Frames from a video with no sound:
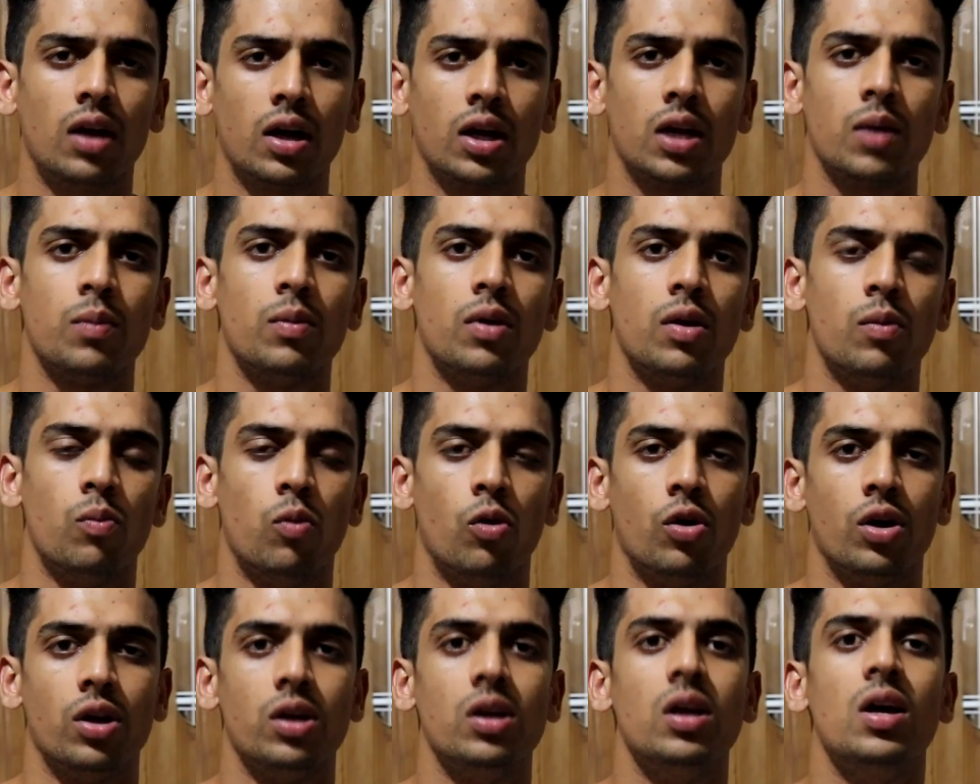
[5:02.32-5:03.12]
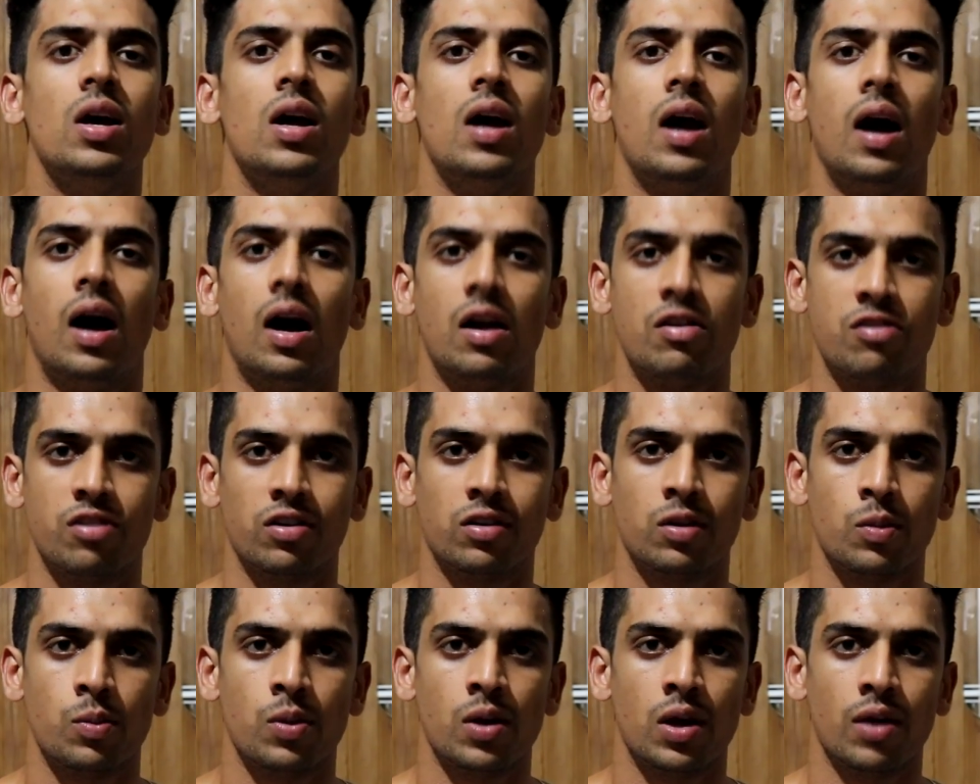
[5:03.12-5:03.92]
ताकि मेरी बॉडी अच्छे
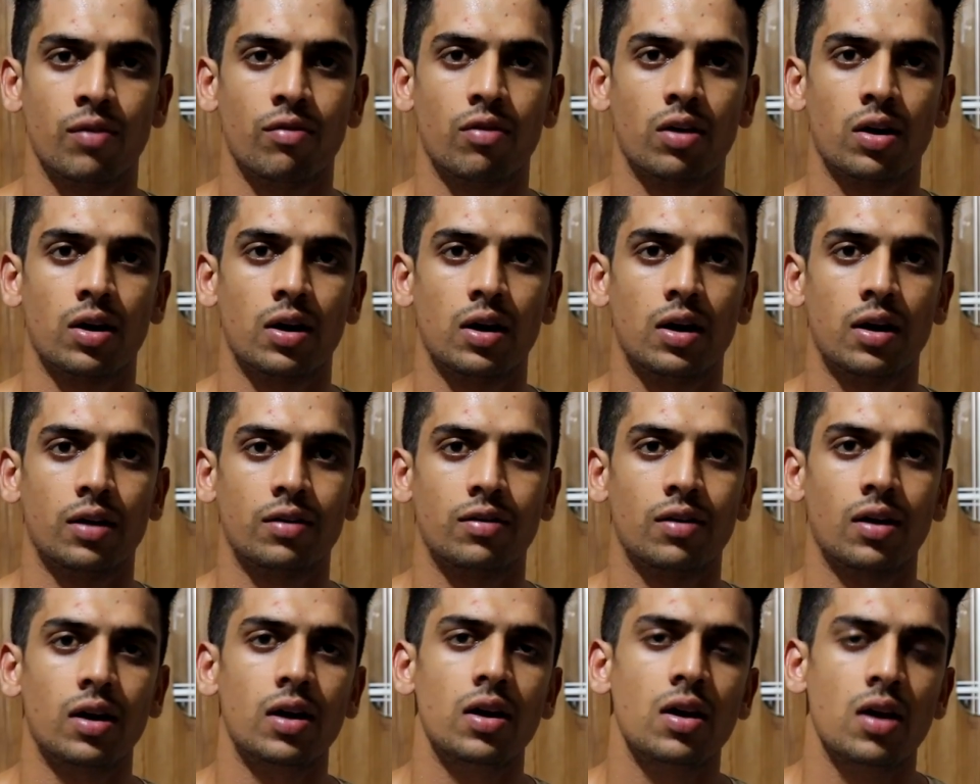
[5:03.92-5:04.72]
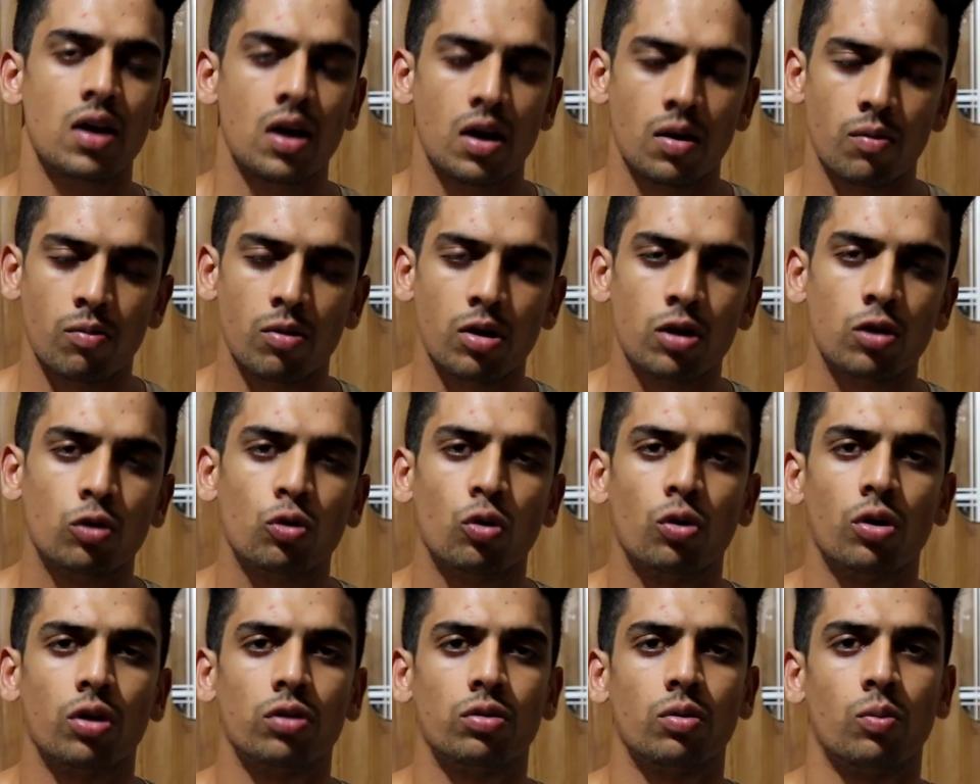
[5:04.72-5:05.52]
से बिहेव करने लग जाए मैं तो
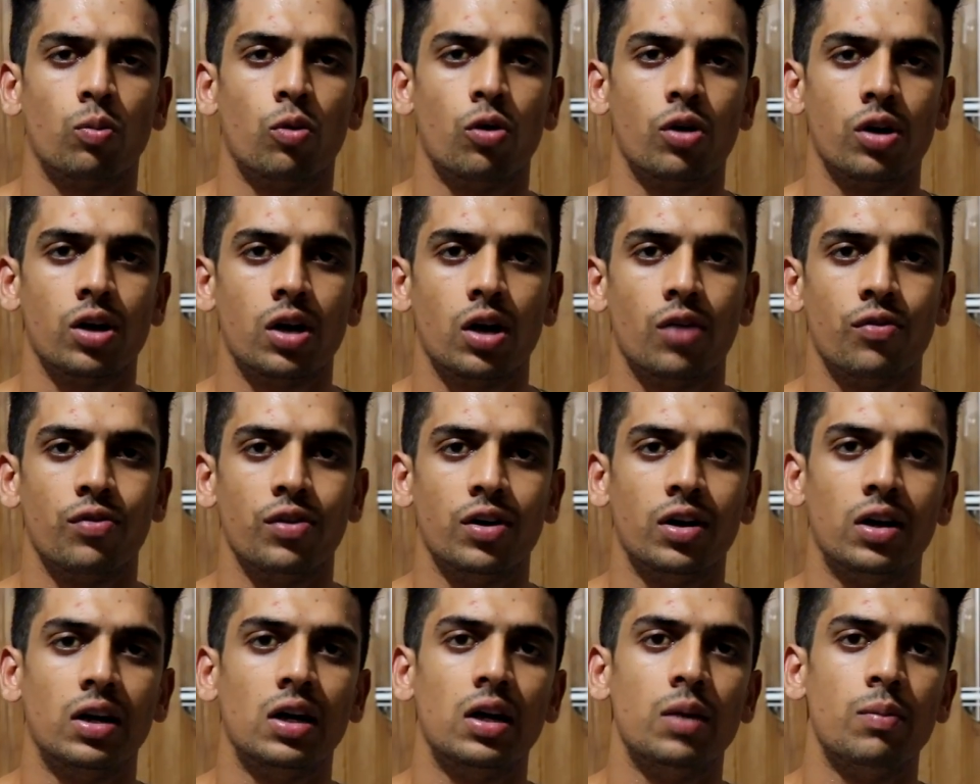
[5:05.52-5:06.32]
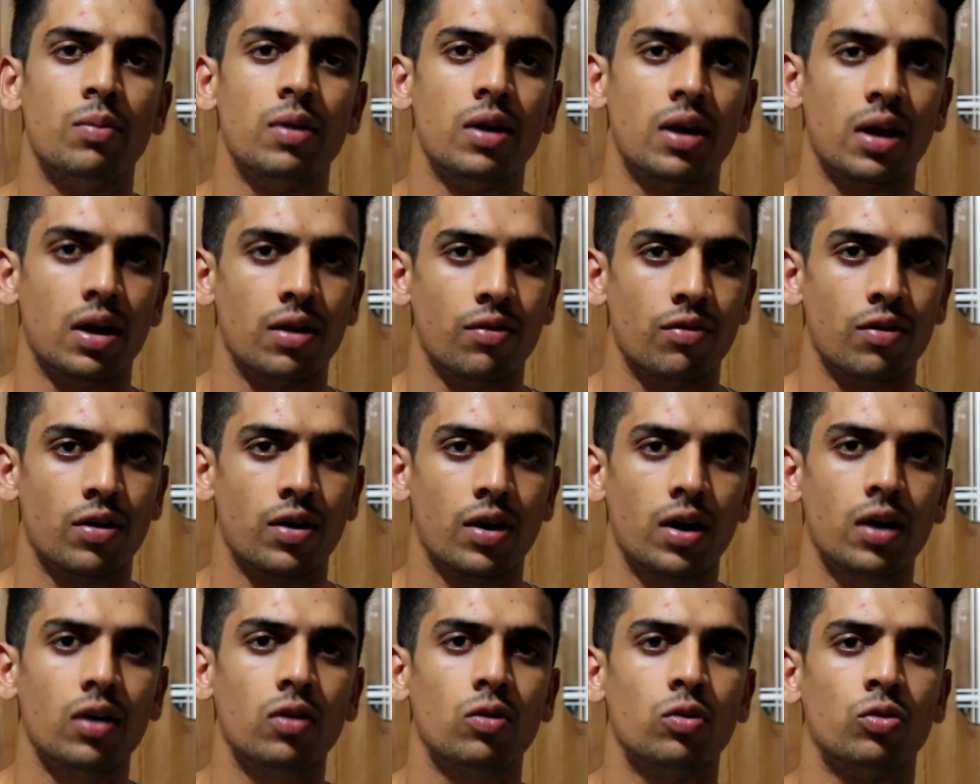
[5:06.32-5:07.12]
थोड़ा सा बॉडी का वियरली बिहेवियर
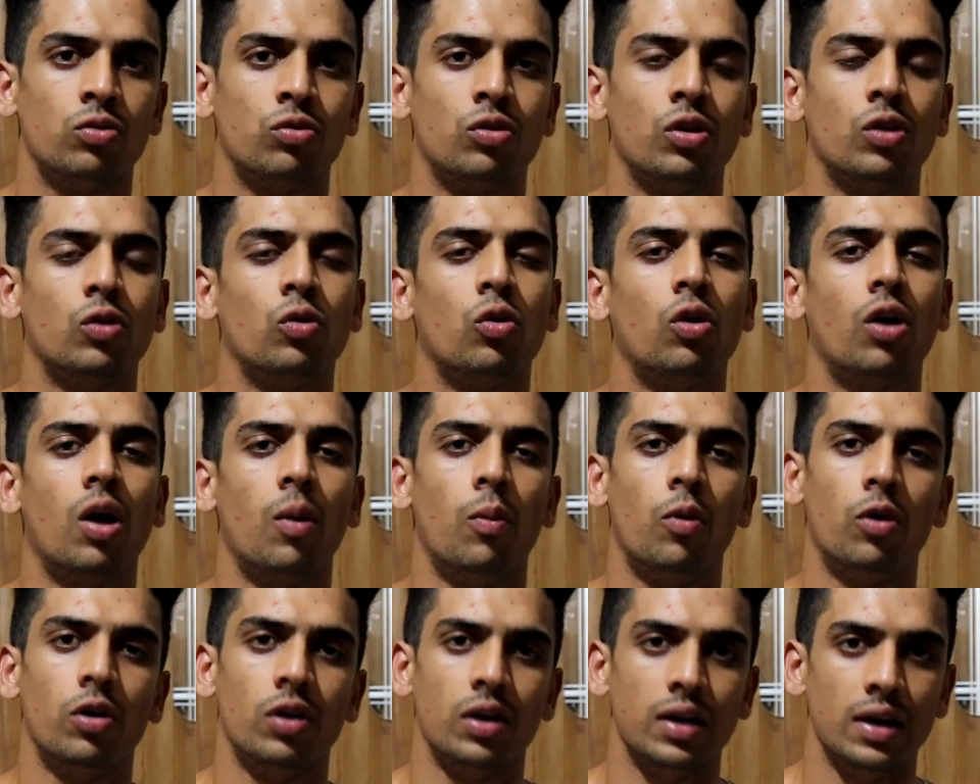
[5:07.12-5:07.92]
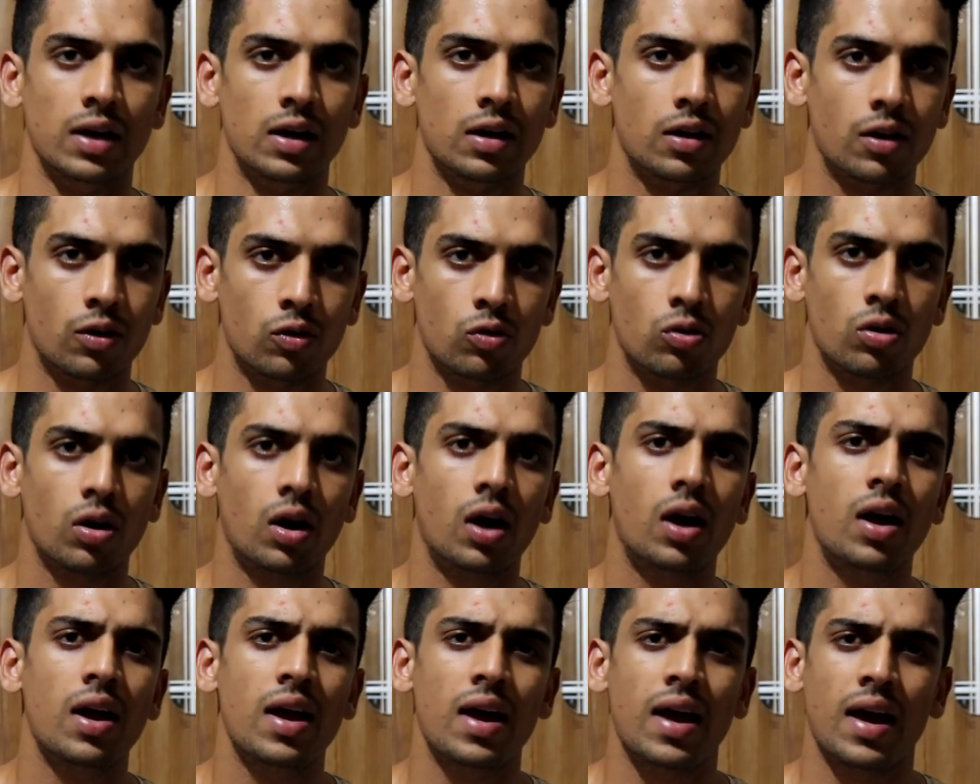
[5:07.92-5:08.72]
है उससे थोड़ा बहुत डील
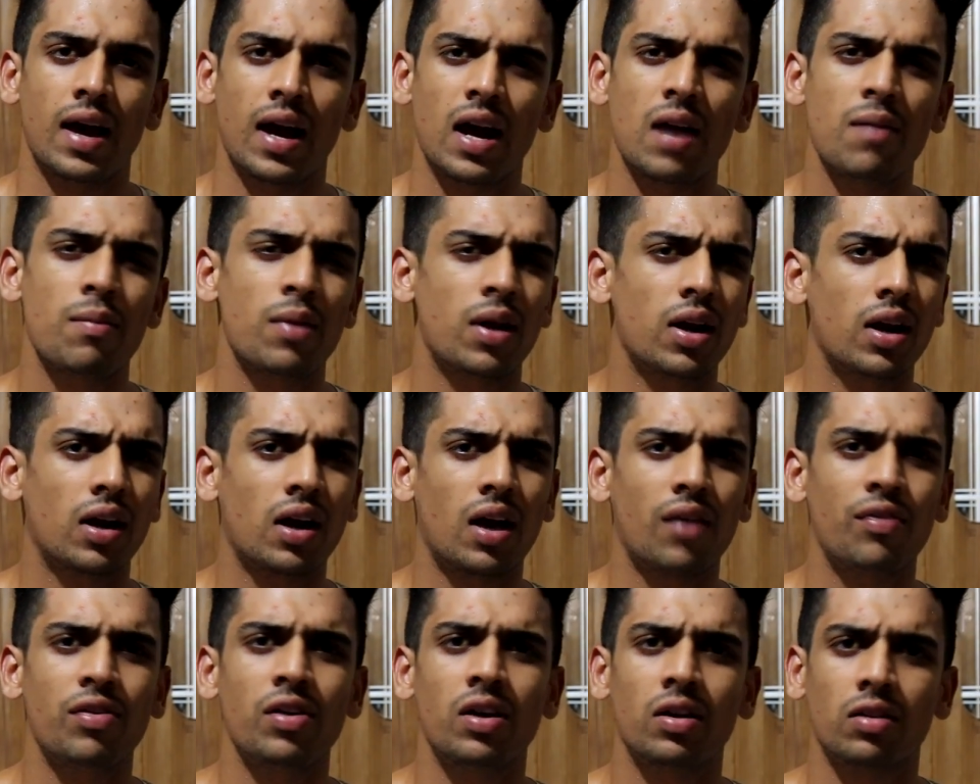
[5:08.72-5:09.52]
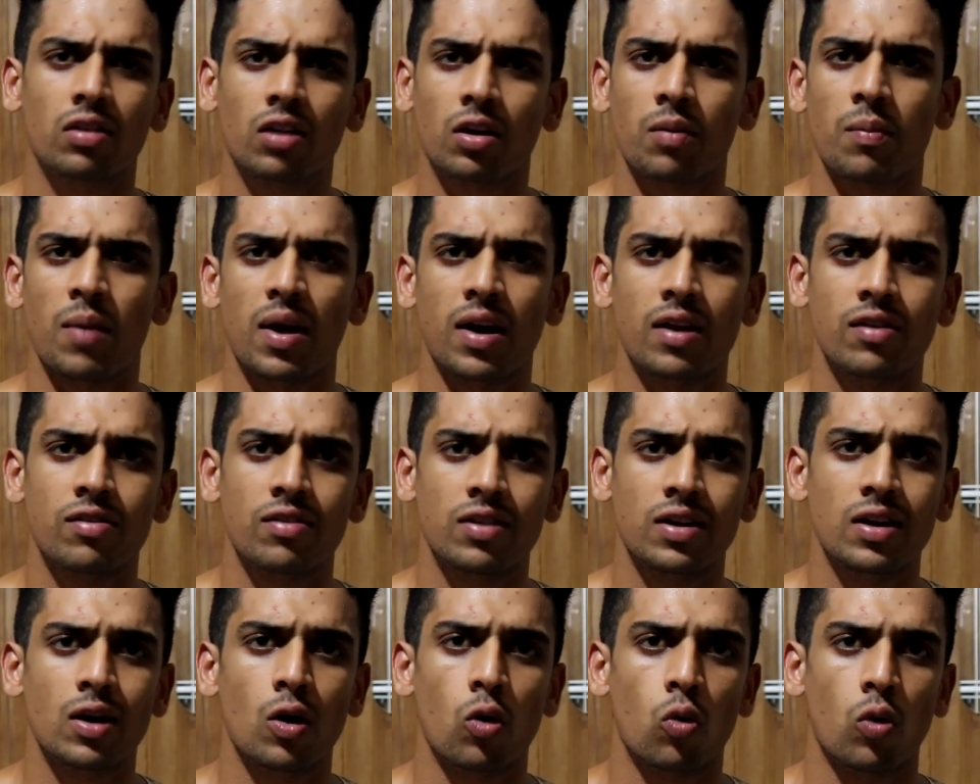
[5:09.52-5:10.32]
करूँगा एंड मैंने काफ़ी हद तक मैनेज
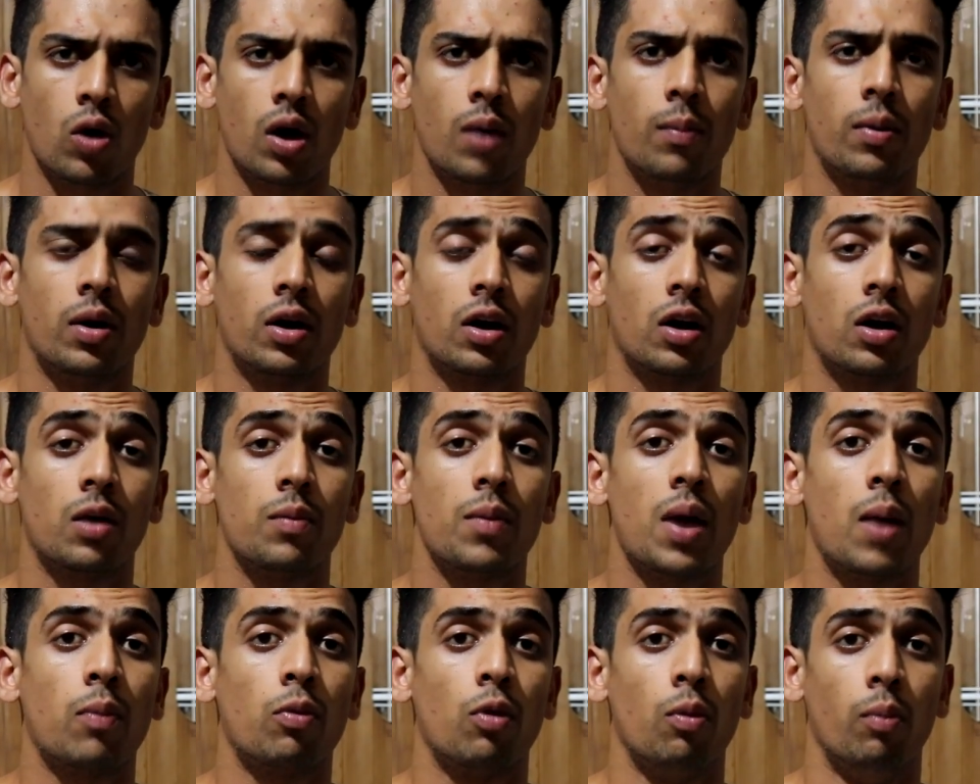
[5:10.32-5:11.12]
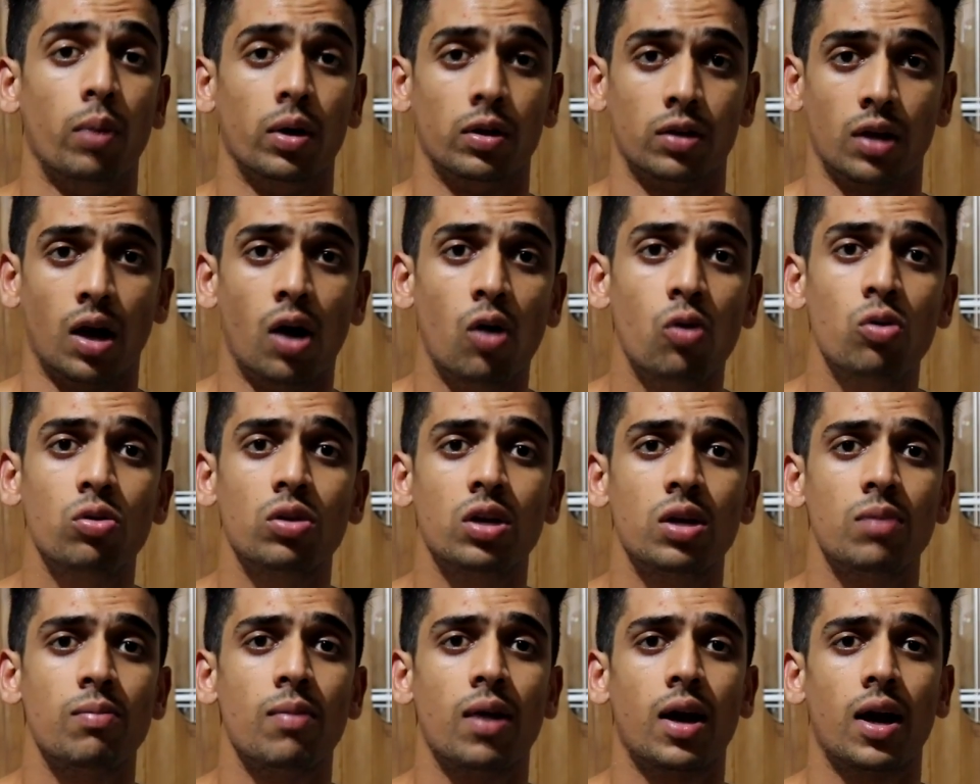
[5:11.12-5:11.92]
किया हुआ है बट अगर मैं आपको बताऊँ
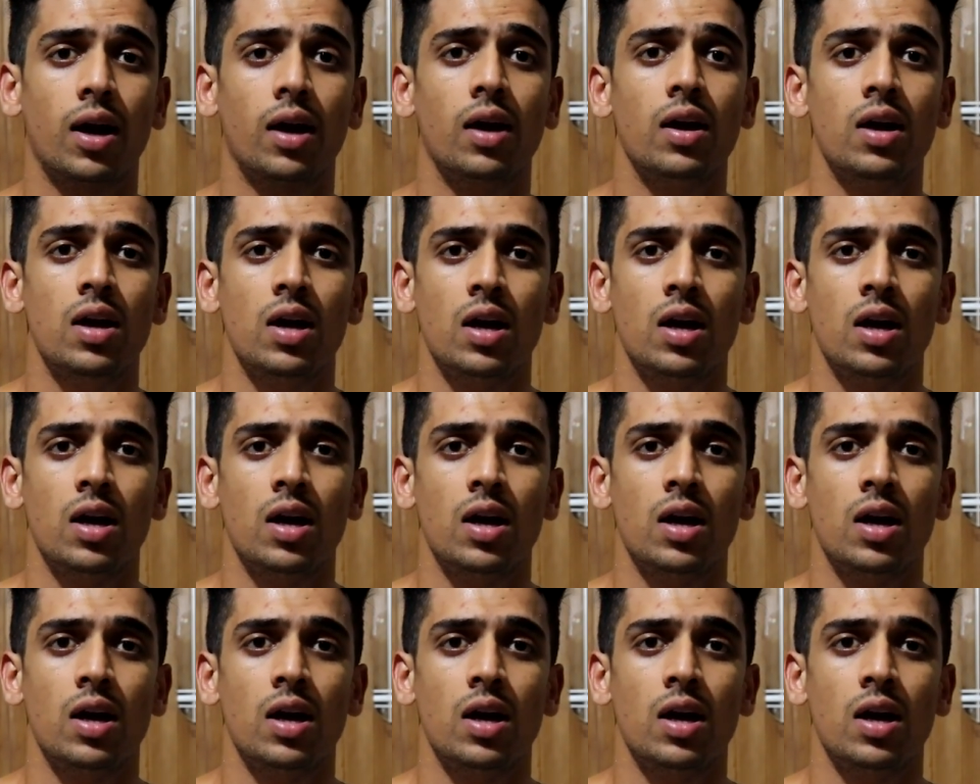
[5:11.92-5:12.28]
कि मैं